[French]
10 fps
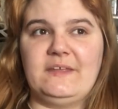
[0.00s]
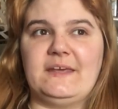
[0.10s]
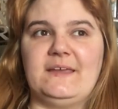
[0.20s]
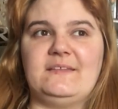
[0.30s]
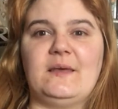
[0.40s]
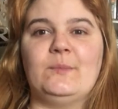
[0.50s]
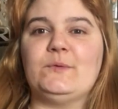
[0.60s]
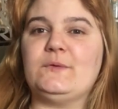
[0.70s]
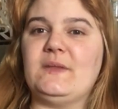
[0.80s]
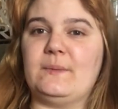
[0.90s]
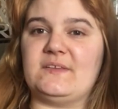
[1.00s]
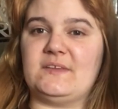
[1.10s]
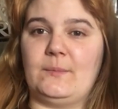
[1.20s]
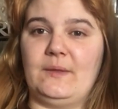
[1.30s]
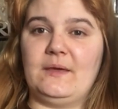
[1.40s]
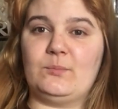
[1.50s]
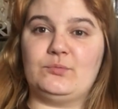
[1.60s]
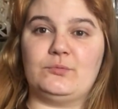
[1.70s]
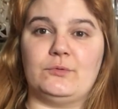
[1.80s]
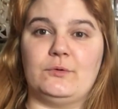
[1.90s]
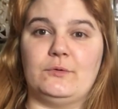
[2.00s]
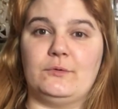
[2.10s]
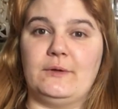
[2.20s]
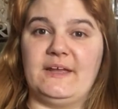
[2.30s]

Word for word: qui a été abandonnée par sa mère pour euh,